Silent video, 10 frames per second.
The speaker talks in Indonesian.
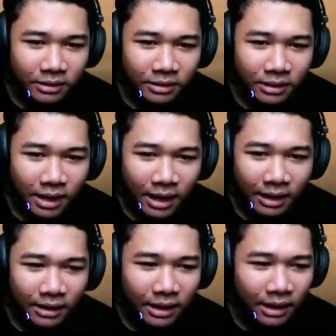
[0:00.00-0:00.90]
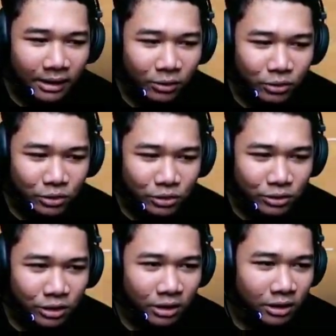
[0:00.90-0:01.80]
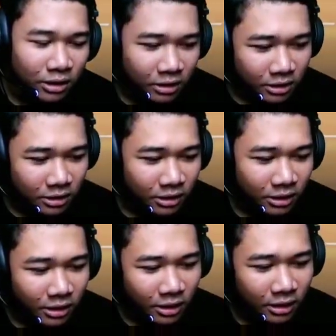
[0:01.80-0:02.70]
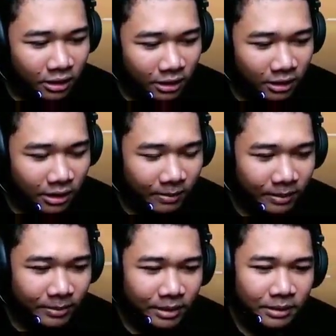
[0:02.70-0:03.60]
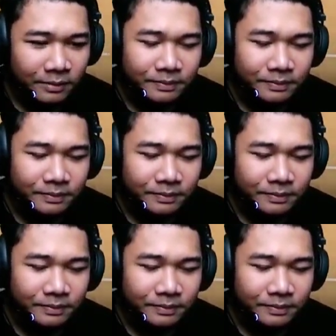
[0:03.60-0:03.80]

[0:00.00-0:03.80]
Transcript: Dan harus uh, apa namanya?